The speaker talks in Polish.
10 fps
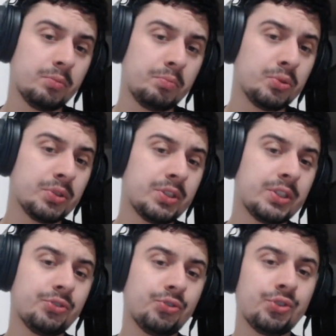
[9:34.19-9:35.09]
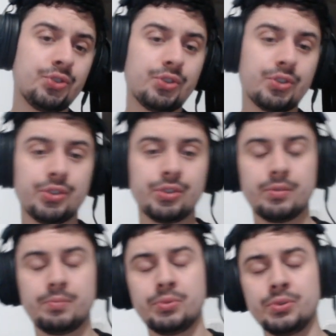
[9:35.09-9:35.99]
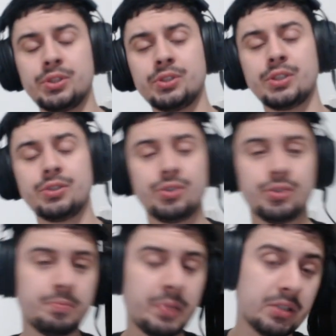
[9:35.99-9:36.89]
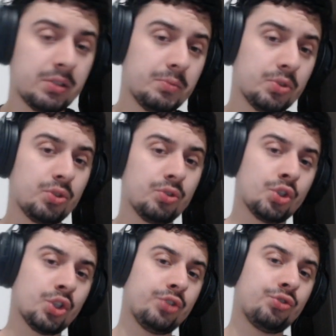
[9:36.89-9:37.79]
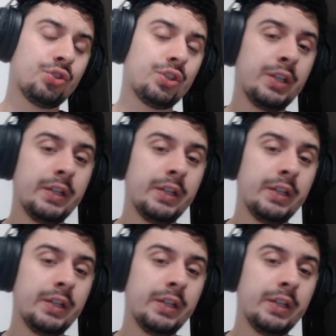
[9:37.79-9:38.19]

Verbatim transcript: No punkt C6, punkt C6 bardzo mocno trzeszczy,